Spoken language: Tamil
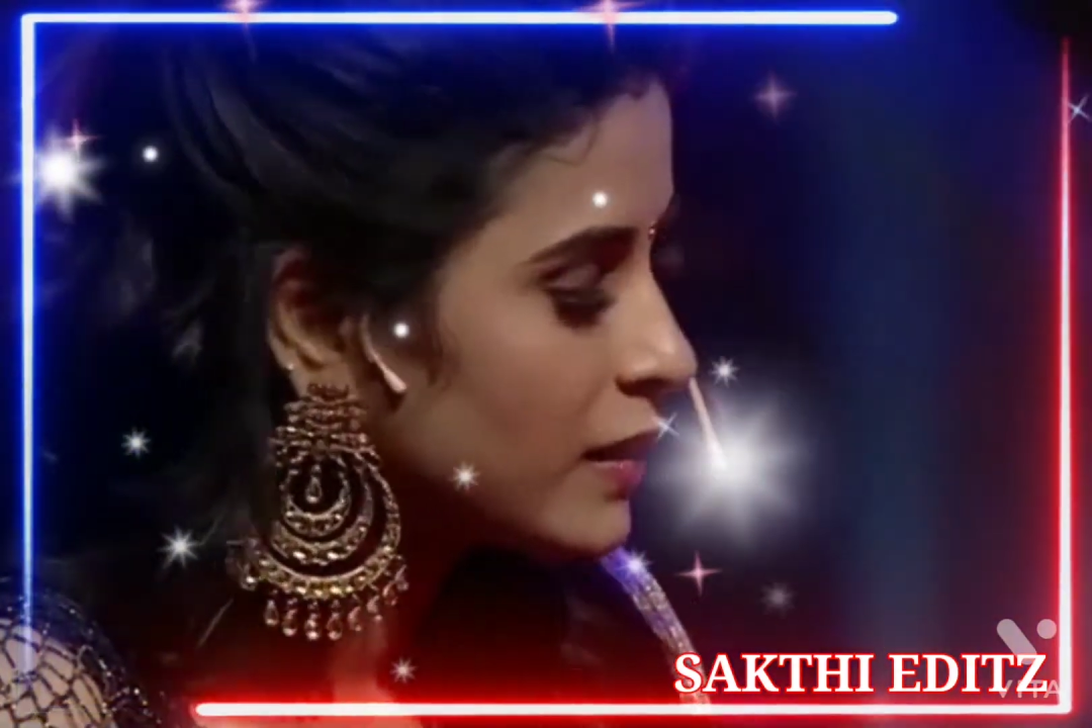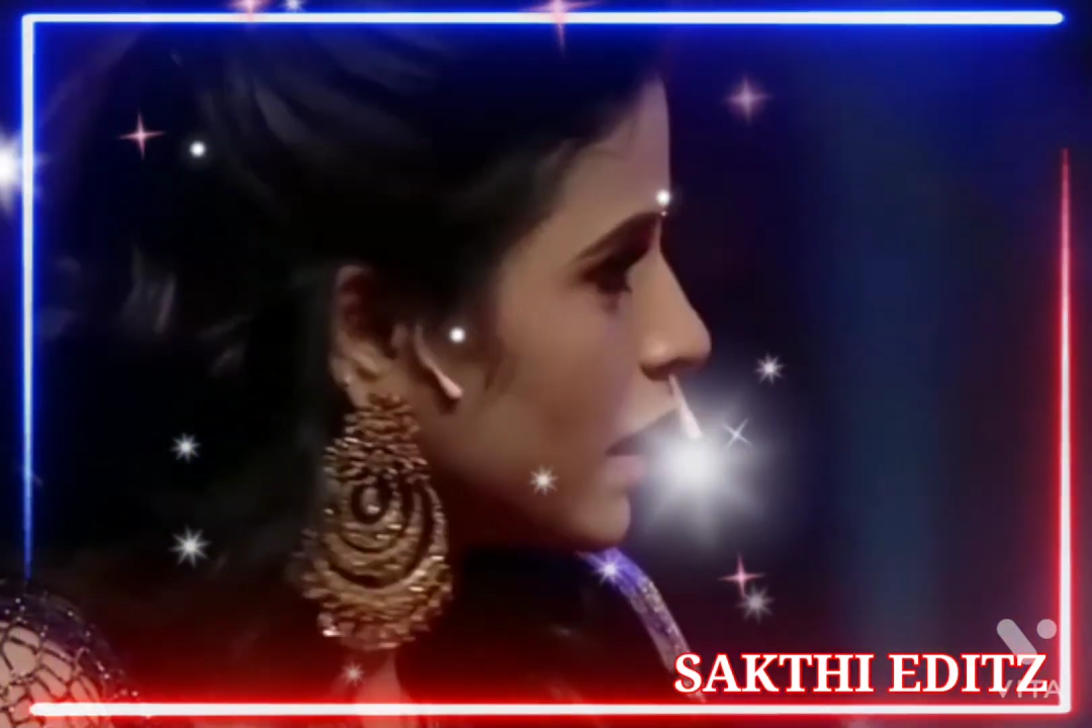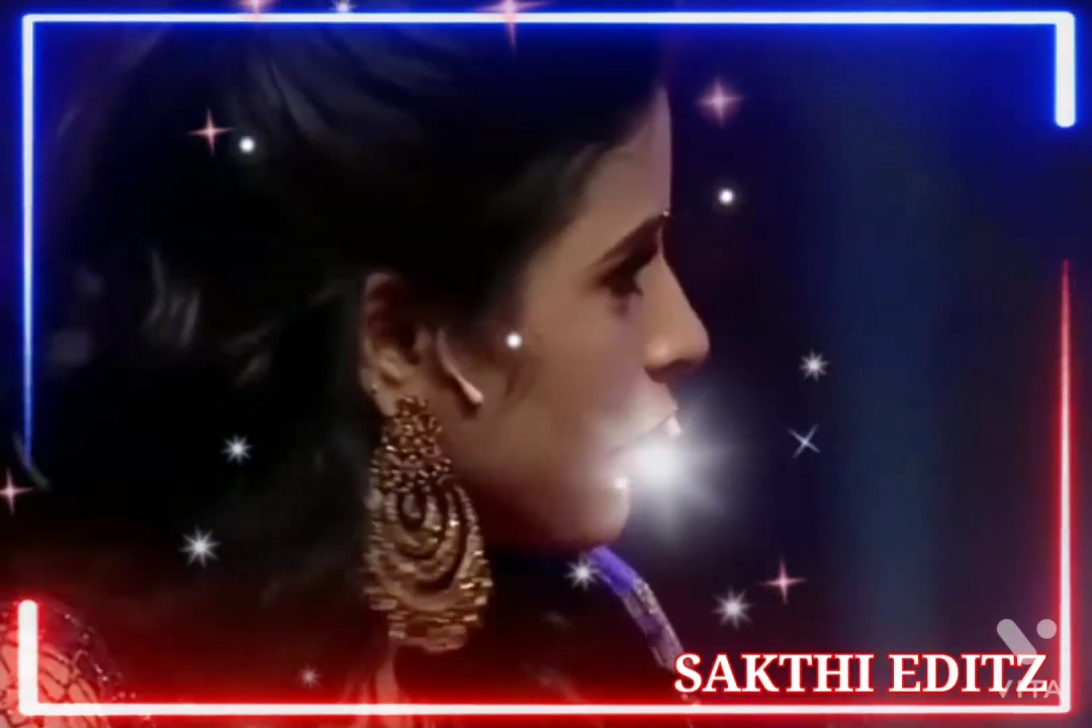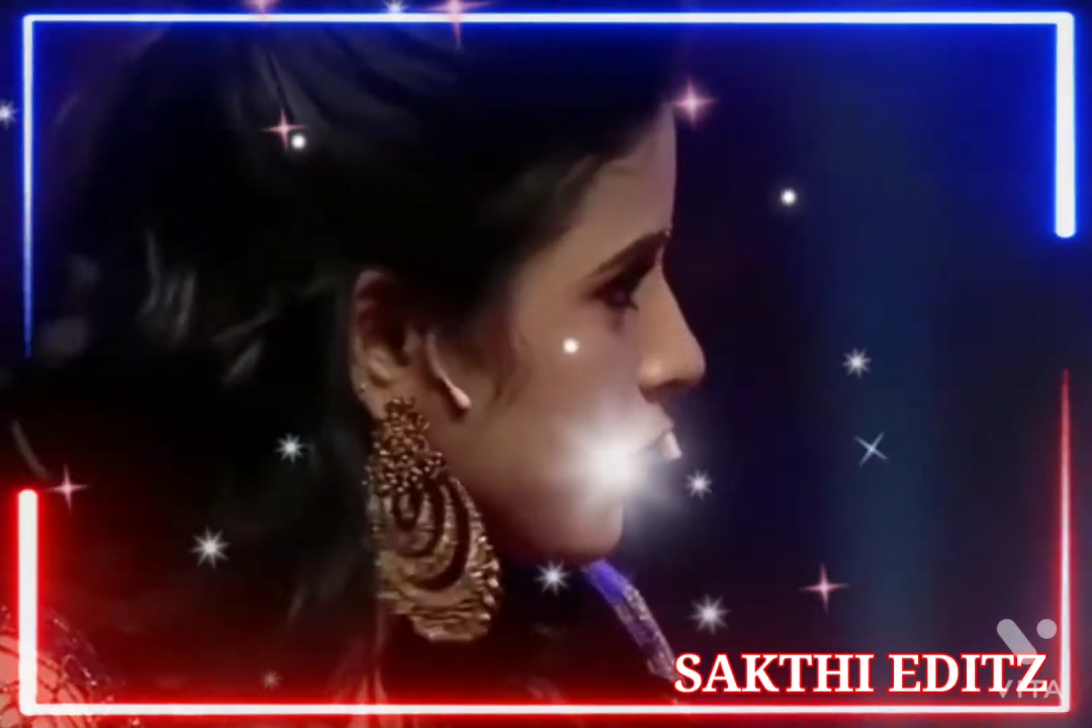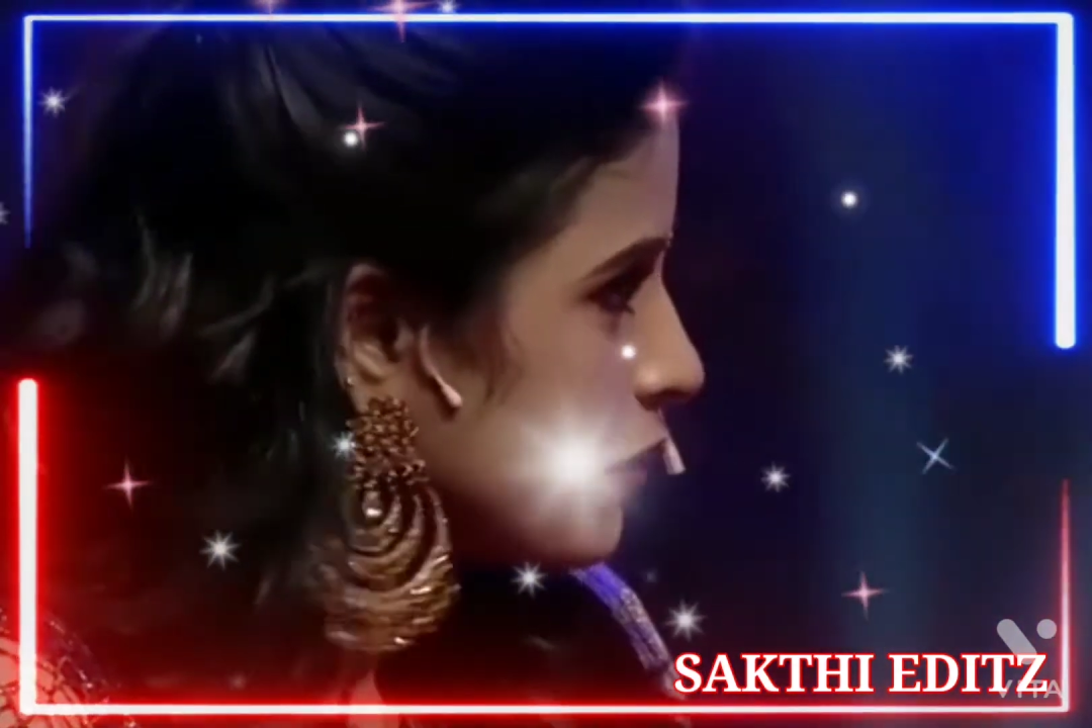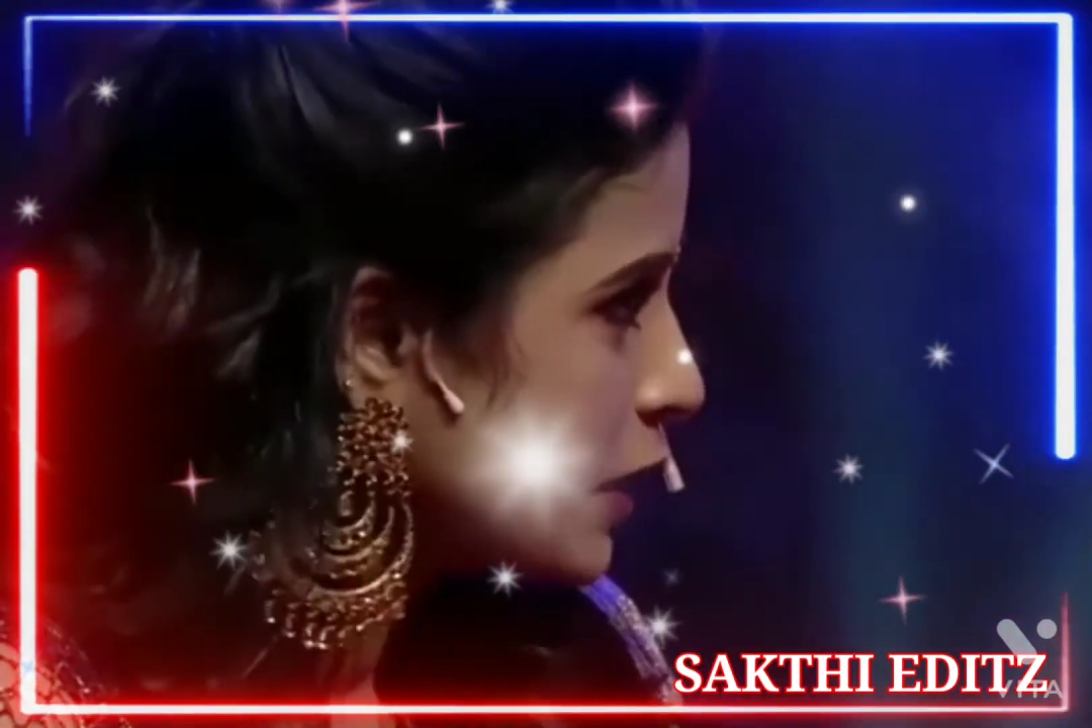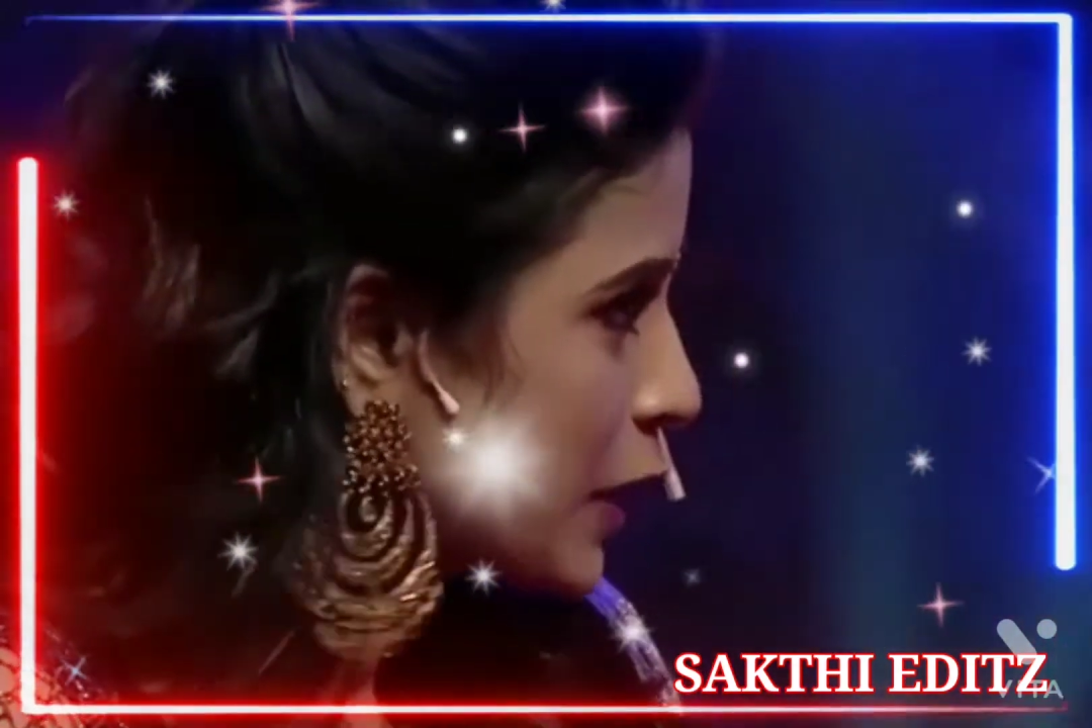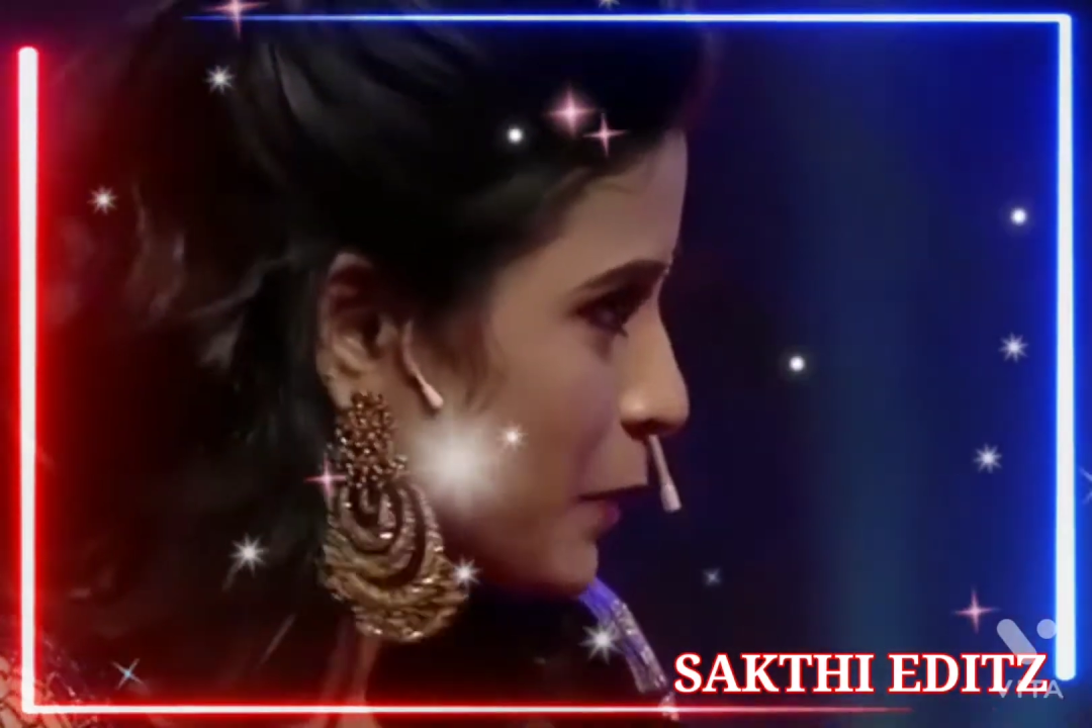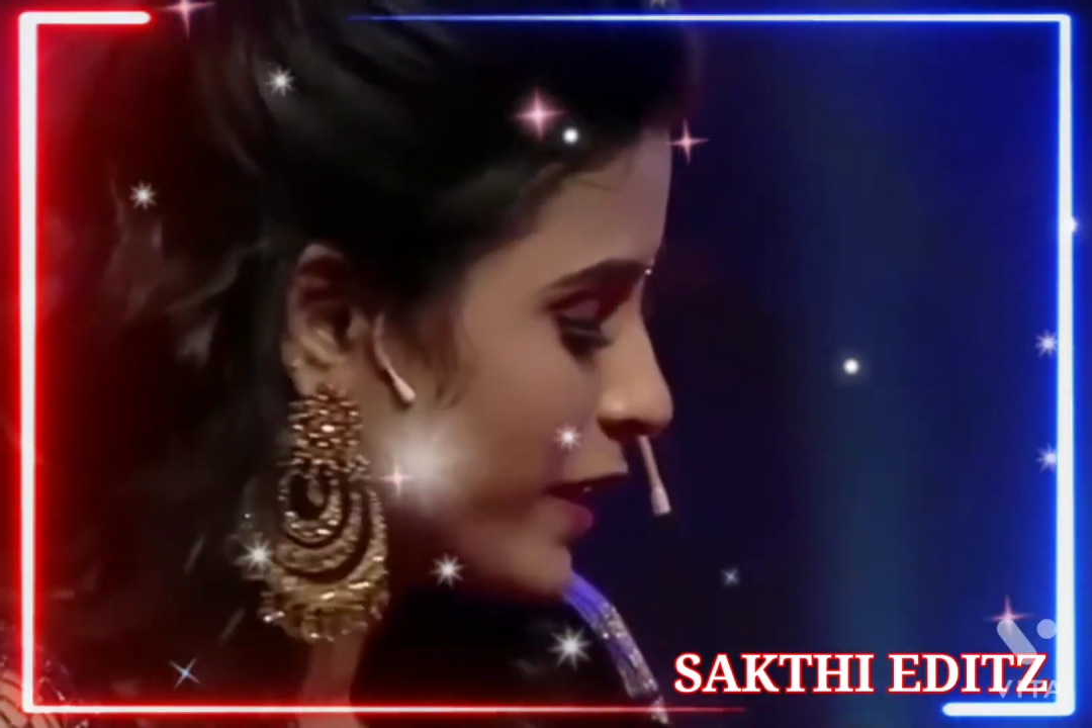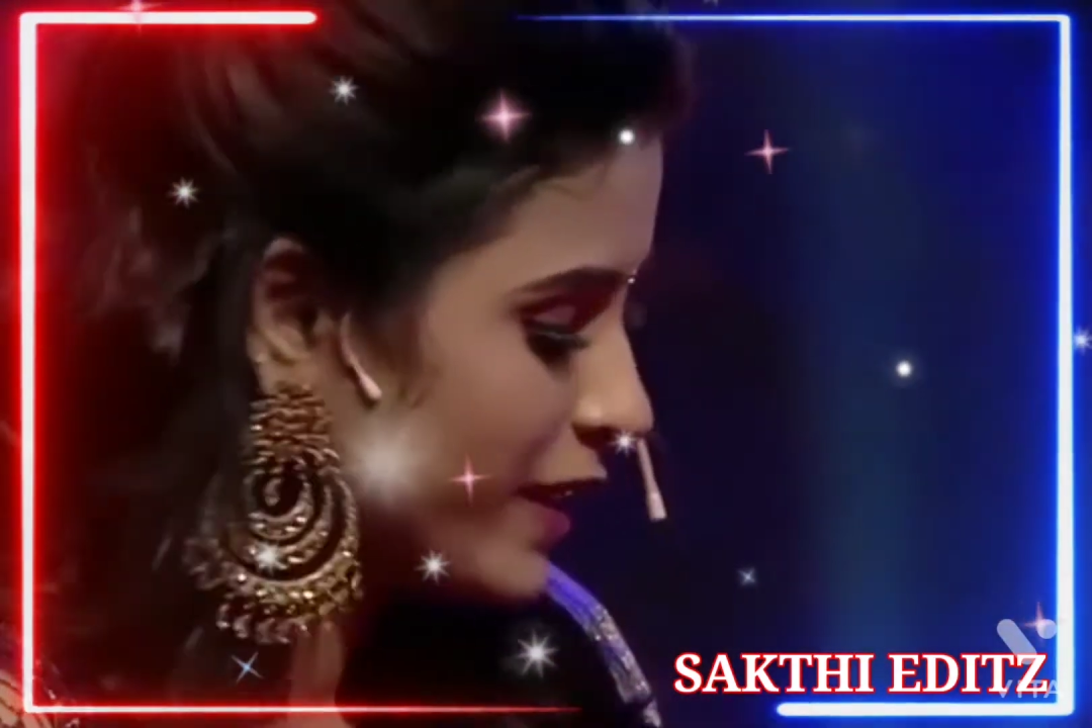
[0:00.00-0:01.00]
கவர்வது
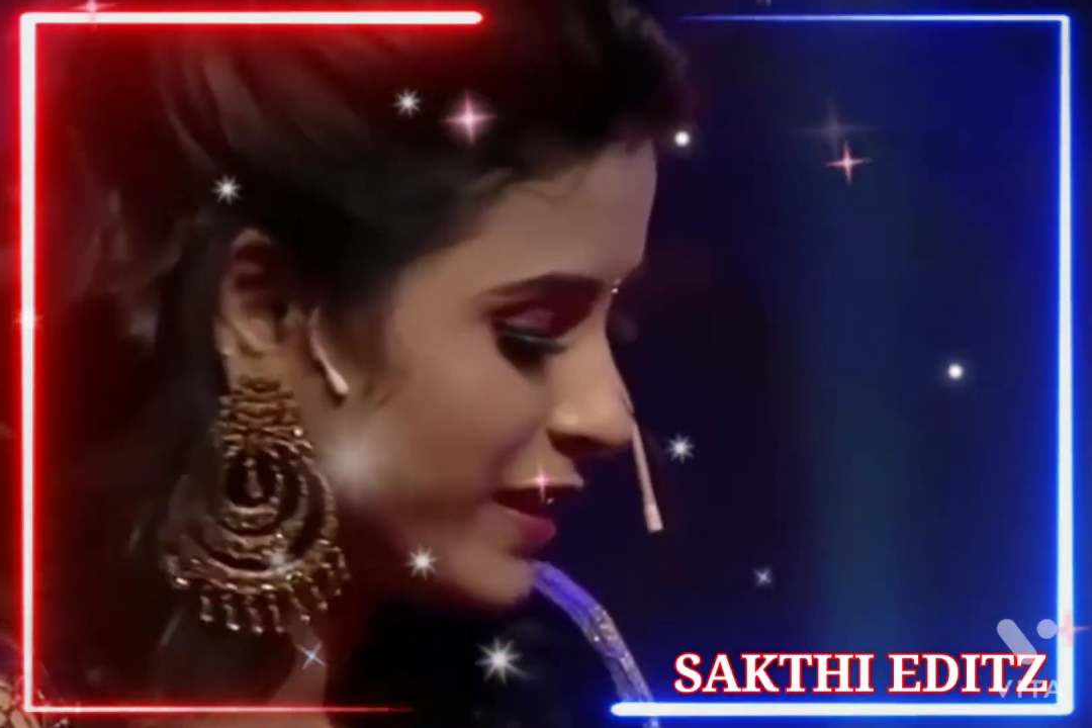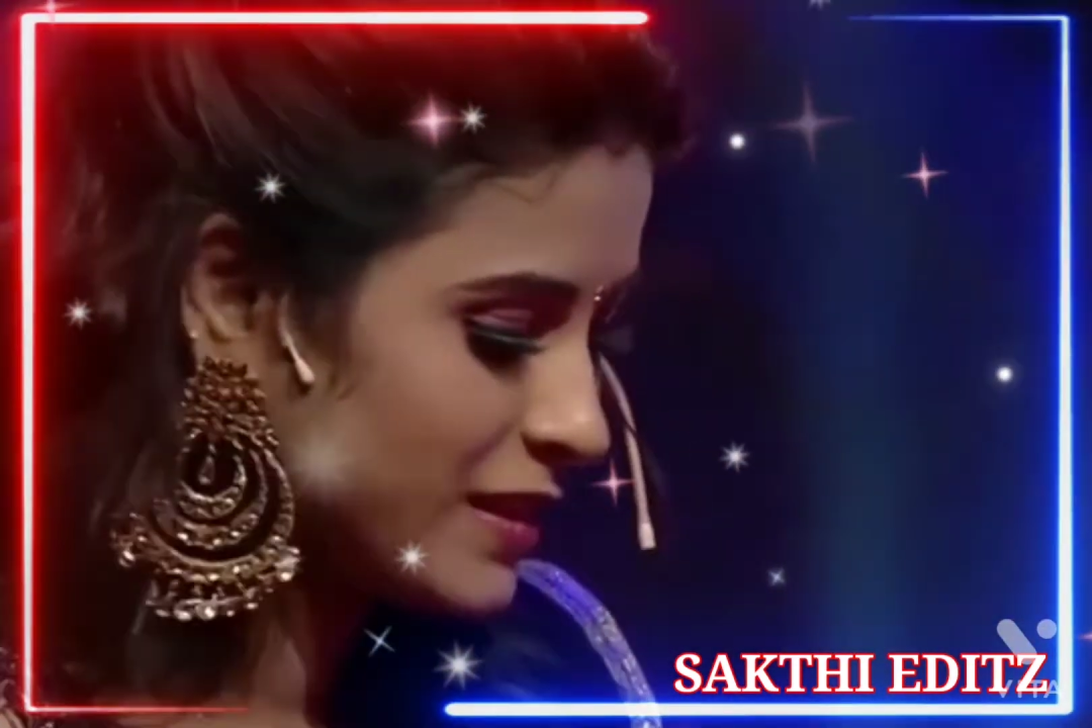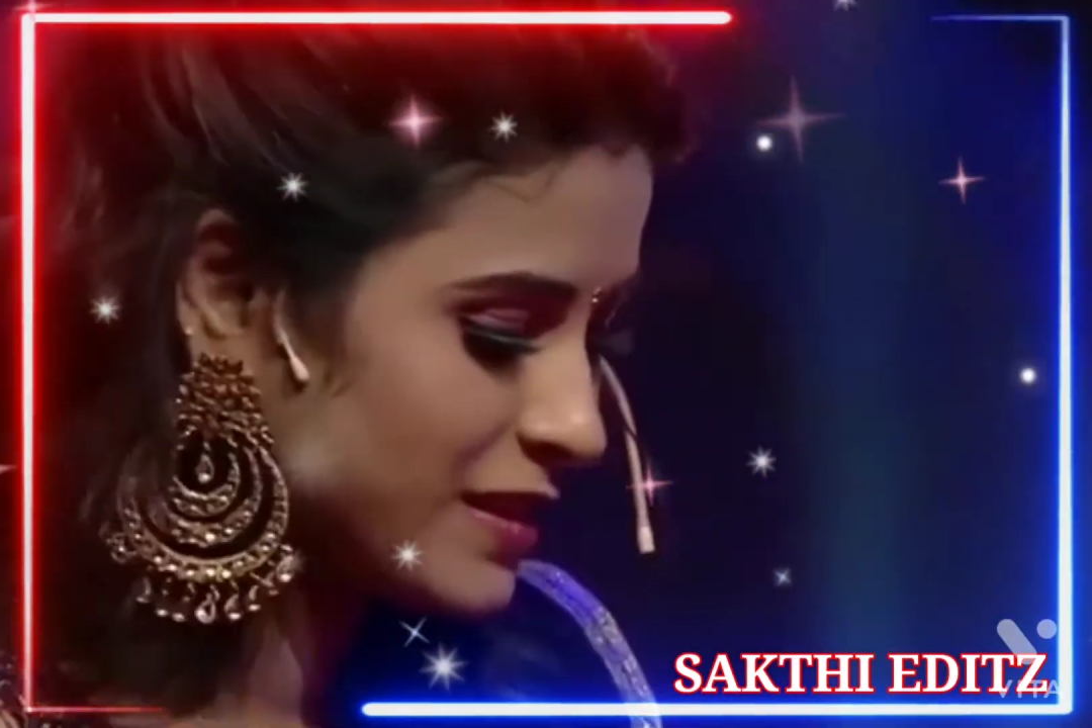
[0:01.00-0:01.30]
எப்படி